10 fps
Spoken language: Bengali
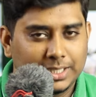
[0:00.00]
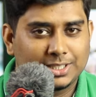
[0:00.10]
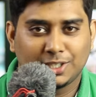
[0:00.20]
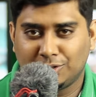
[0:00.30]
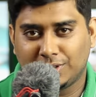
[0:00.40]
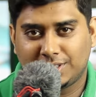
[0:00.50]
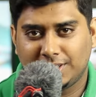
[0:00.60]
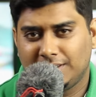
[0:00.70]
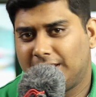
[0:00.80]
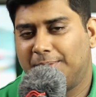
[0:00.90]
সেকশন রয়েছে
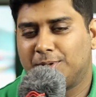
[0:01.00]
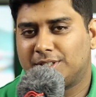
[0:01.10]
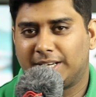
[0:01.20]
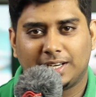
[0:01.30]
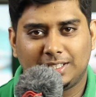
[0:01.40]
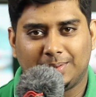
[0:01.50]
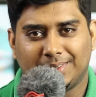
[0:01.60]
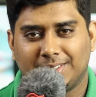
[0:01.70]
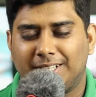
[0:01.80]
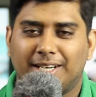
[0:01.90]
এবং সেখানে যাবেন
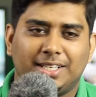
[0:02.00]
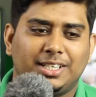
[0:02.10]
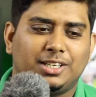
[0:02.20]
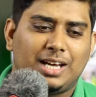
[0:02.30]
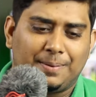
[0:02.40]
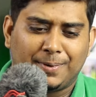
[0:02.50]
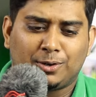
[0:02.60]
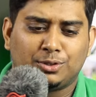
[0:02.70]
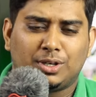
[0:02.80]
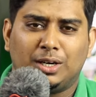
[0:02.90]
সেখানে গিয়ে আপনার
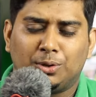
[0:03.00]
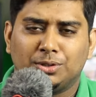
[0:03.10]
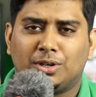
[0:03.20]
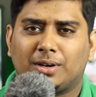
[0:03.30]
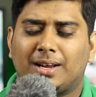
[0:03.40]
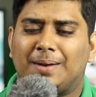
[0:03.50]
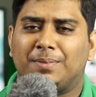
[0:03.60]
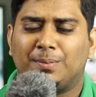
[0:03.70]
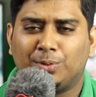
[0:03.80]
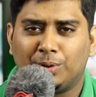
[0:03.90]
কত টাকা লোন দরকার
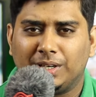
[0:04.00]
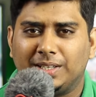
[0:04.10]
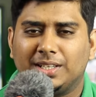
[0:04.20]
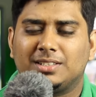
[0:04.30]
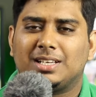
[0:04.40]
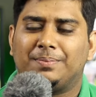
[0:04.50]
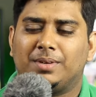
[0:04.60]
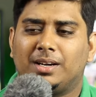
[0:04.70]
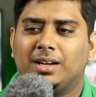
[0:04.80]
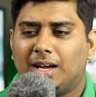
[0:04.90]
আপনার পুরো ডিটেলস
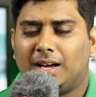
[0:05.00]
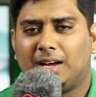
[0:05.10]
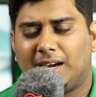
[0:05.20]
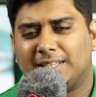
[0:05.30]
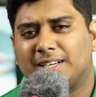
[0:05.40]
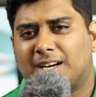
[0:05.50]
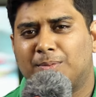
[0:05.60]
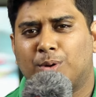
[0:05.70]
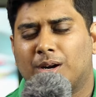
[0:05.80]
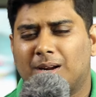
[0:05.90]
আপনার আধার কার্ড
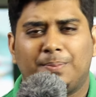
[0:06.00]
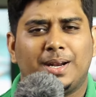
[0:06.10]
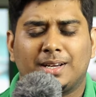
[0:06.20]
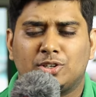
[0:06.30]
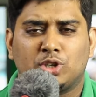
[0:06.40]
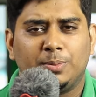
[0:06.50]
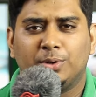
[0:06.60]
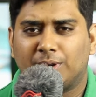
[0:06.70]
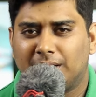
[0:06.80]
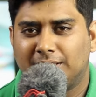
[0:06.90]
ভোটার কার্ড প্যান কার্ড সবই
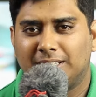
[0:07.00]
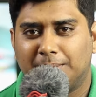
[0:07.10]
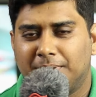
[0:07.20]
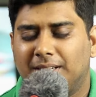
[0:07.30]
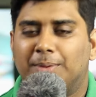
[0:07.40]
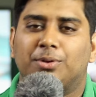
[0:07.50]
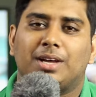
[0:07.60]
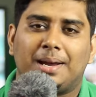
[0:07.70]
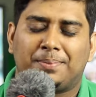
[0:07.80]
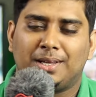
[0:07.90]
ওখানে দিয়ে দেবেন এবং
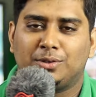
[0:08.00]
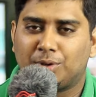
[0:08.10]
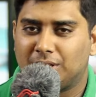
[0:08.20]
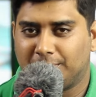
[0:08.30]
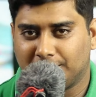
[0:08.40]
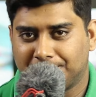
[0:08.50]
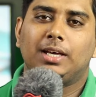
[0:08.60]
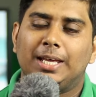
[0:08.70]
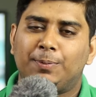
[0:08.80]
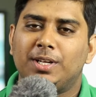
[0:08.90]
অ্যাপ্লাই করে দেবেন
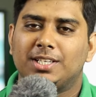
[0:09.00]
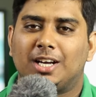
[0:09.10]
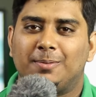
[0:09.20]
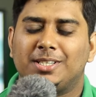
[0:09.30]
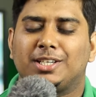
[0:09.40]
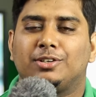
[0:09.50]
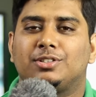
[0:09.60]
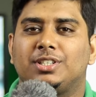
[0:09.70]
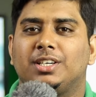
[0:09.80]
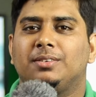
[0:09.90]
এরপরে যেটা হবে সেটা
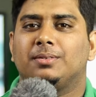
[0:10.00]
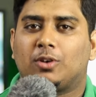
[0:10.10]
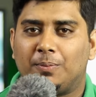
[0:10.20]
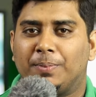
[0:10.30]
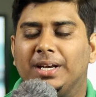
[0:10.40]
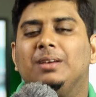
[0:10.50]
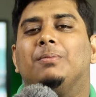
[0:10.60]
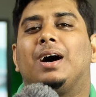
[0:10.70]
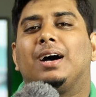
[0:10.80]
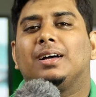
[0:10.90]
হচ্ছে কোম্পানি
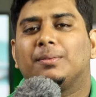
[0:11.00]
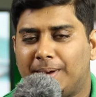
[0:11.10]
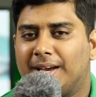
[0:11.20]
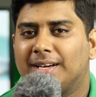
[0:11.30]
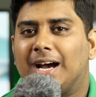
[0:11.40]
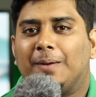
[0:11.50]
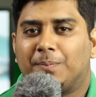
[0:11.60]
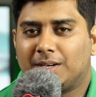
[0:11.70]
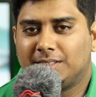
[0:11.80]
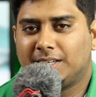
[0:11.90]
বা ব্যাংক
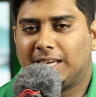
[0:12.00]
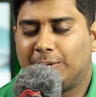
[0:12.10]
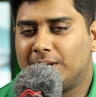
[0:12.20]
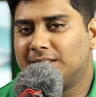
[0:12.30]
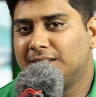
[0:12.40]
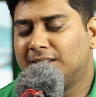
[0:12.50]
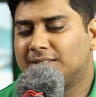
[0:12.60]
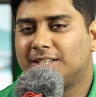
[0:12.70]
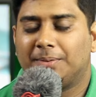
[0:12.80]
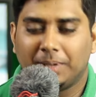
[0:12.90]
আপনার যে কেওয়াইসি ডিটেলস
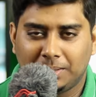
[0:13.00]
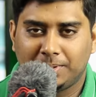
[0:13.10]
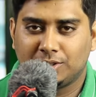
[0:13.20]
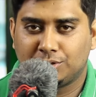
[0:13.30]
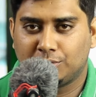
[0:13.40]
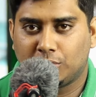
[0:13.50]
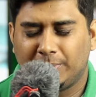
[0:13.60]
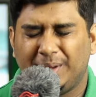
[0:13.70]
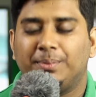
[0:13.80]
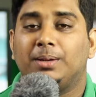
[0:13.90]
সেটা ভেরিফিকেশন
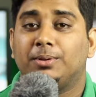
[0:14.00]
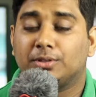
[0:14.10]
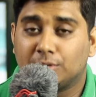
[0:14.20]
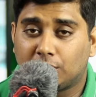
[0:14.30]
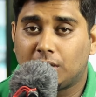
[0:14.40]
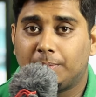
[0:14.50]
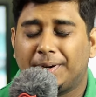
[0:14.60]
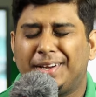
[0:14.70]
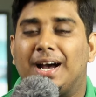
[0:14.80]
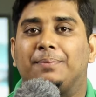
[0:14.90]
করবে ভেরিফিকেশন করার
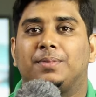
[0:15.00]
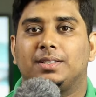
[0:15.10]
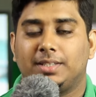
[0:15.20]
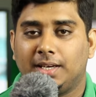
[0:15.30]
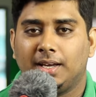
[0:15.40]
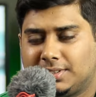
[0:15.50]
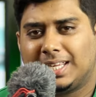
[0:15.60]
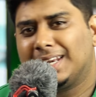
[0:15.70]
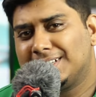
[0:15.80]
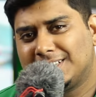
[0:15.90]
পরে আপনার যে
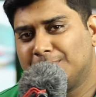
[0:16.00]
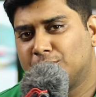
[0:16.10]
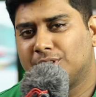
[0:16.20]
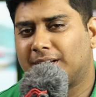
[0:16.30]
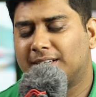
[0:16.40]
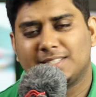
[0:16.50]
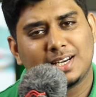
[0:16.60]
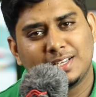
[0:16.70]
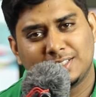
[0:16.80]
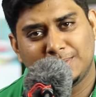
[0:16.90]
স্যালারি স্লিপ যদি থাকে
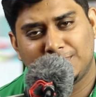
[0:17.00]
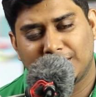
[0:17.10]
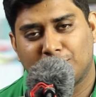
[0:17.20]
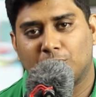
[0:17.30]
স্যালারি স্লিপ চেক